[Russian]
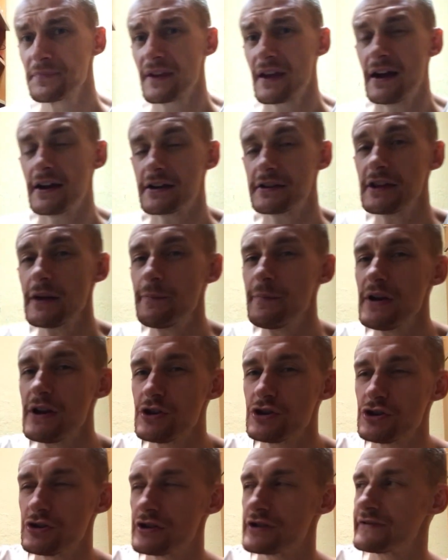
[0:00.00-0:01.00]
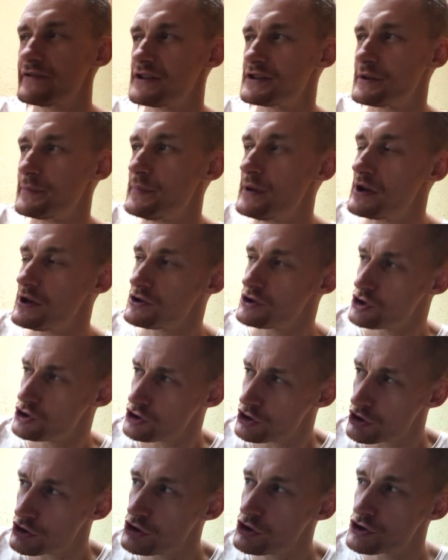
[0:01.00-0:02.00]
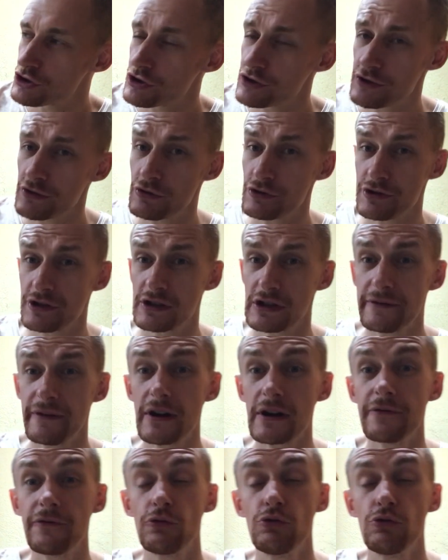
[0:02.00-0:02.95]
А когда перечень называется перечень технически сложных товаров,